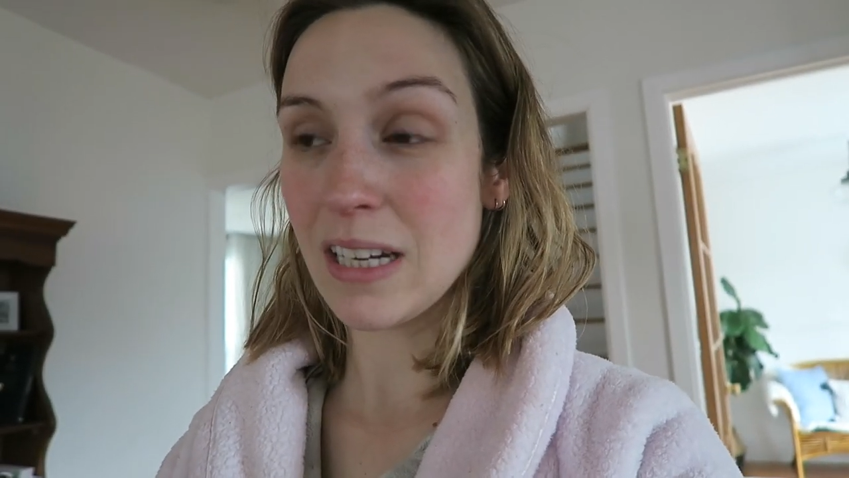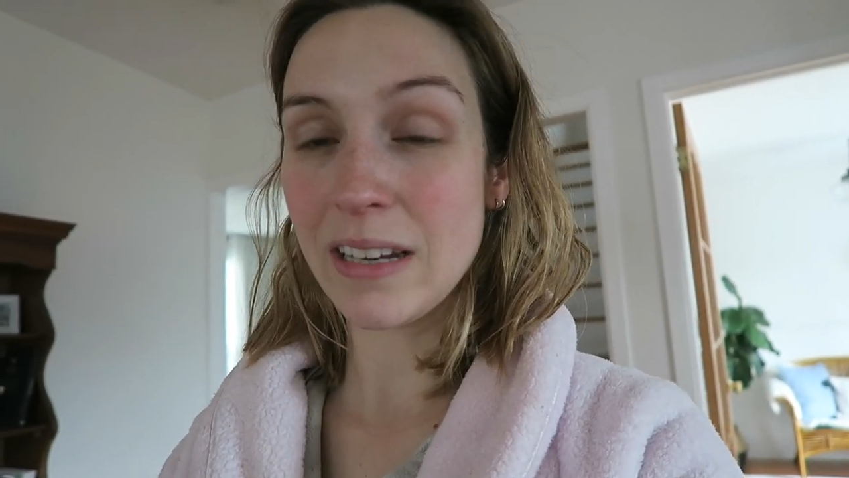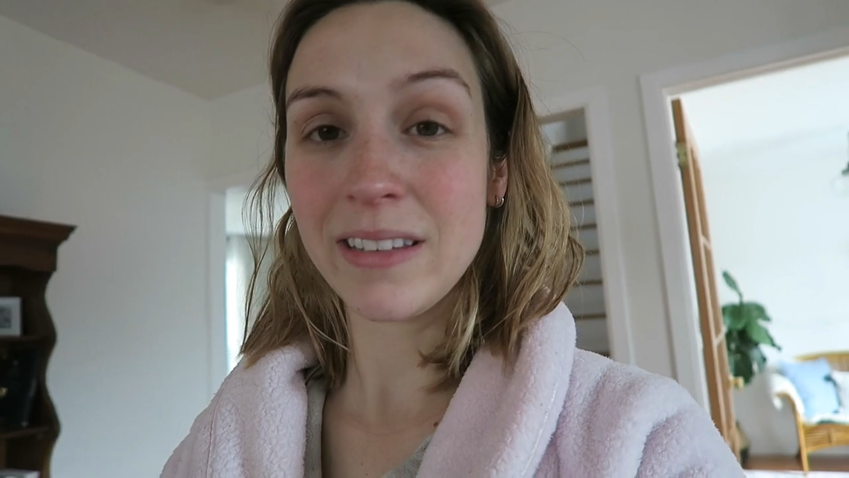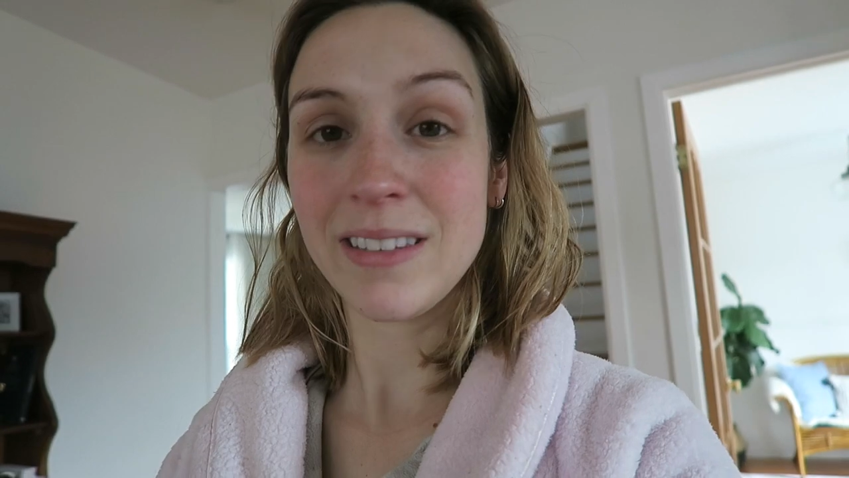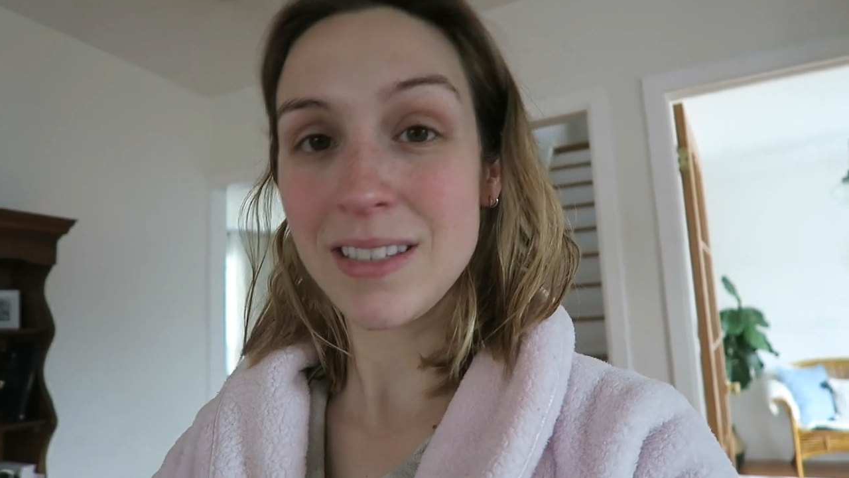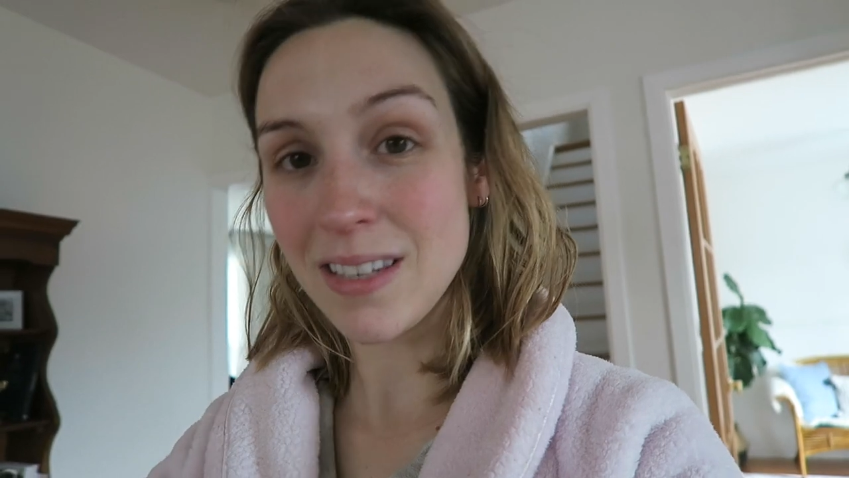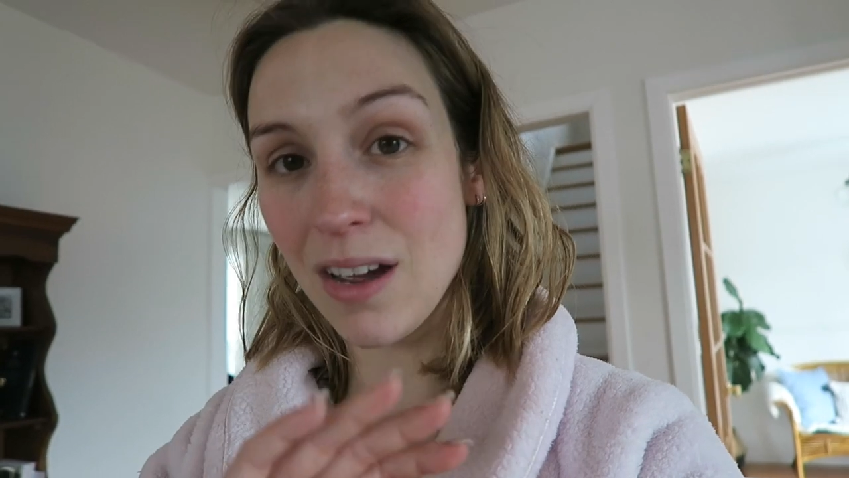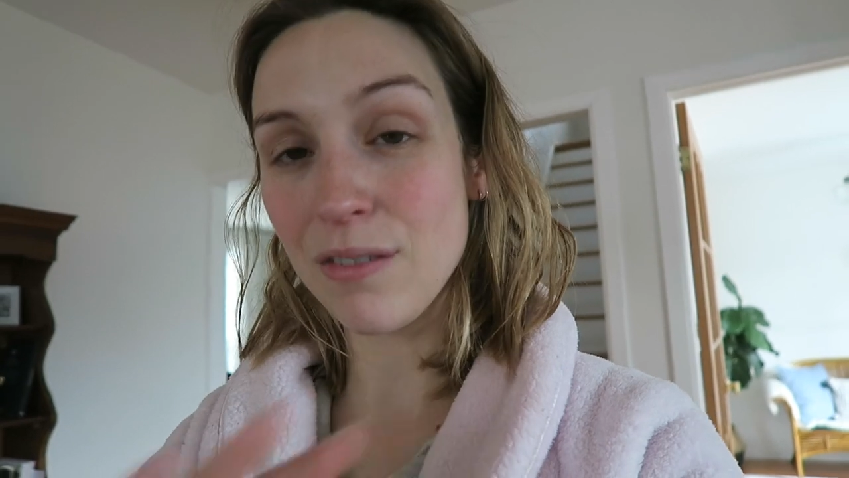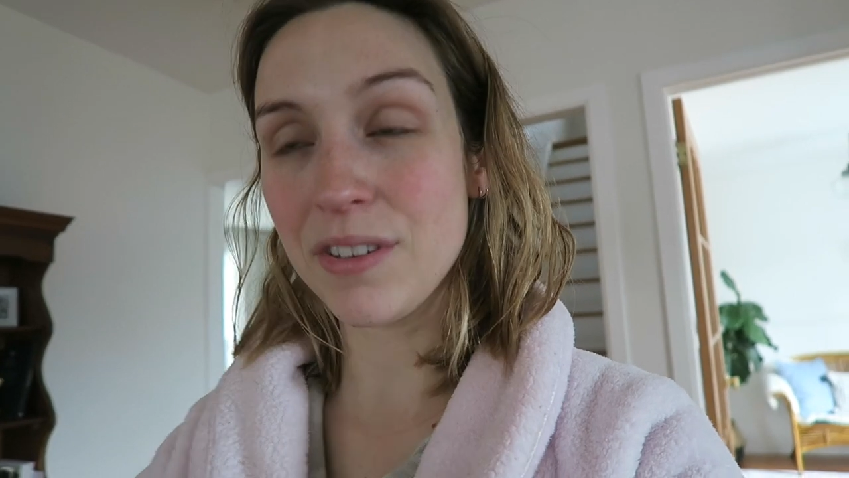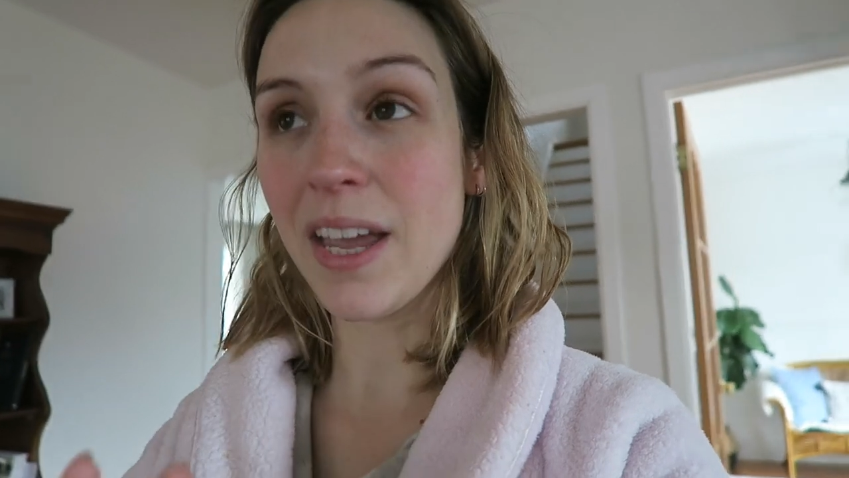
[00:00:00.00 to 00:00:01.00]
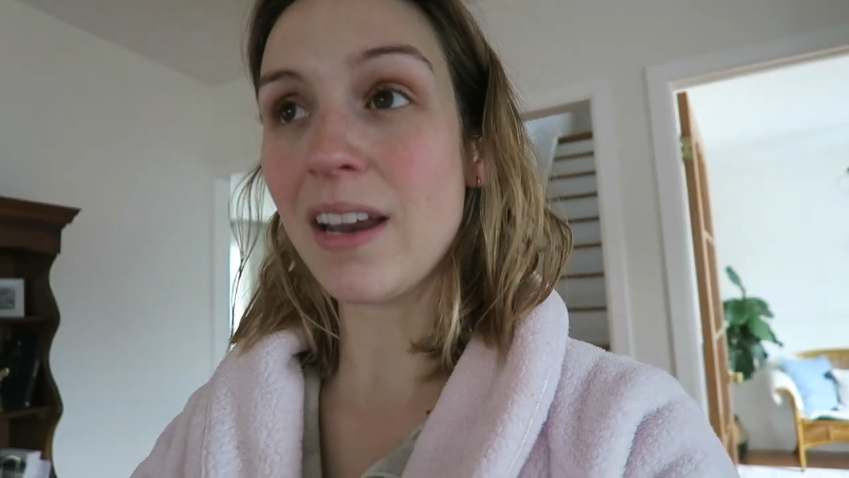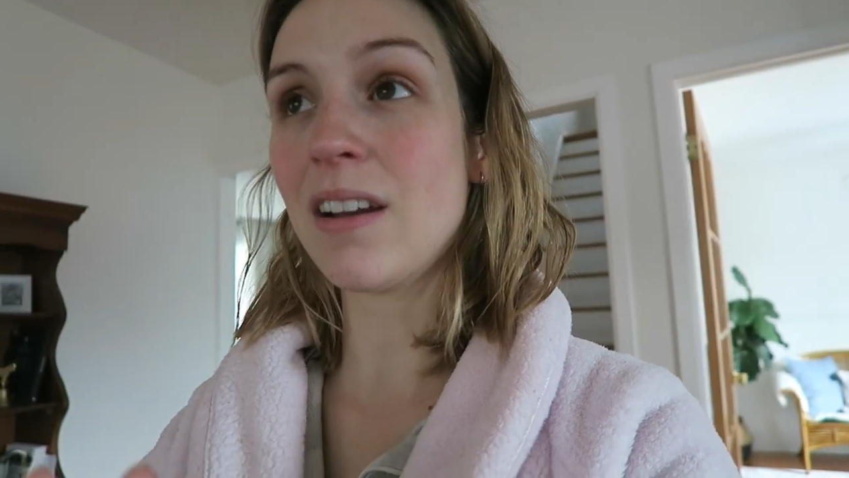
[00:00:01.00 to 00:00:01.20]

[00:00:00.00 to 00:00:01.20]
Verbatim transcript: dès que l'été s'en vient.